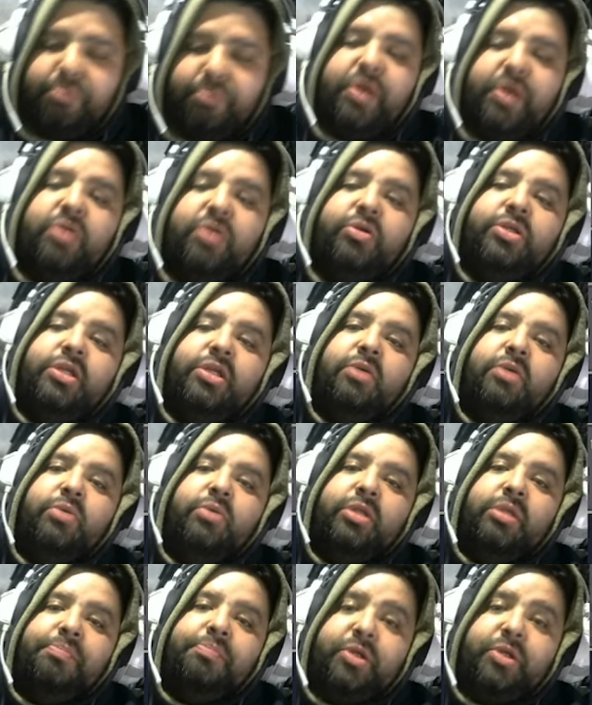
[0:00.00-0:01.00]
pero si te
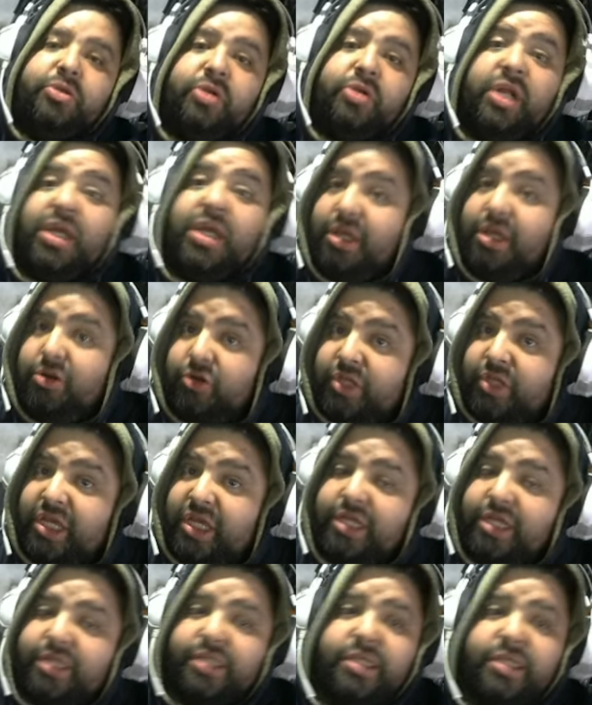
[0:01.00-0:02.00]
gusta el personaje y lo
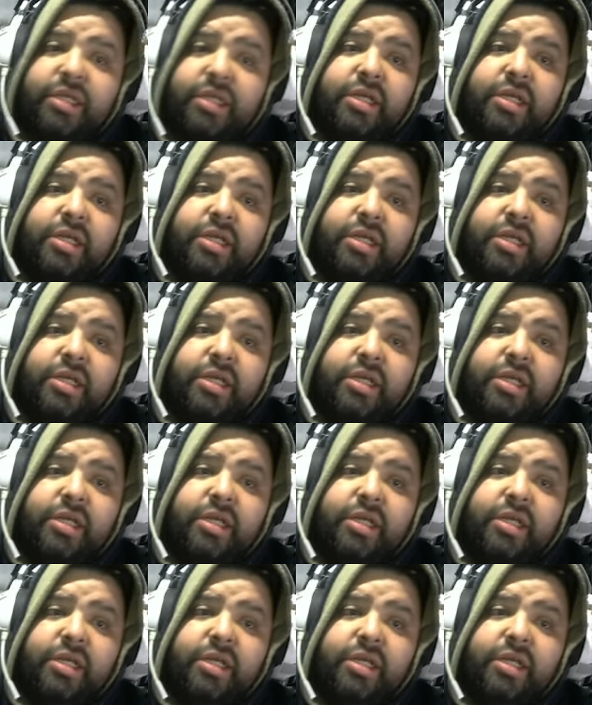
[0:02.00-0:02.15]
tienes,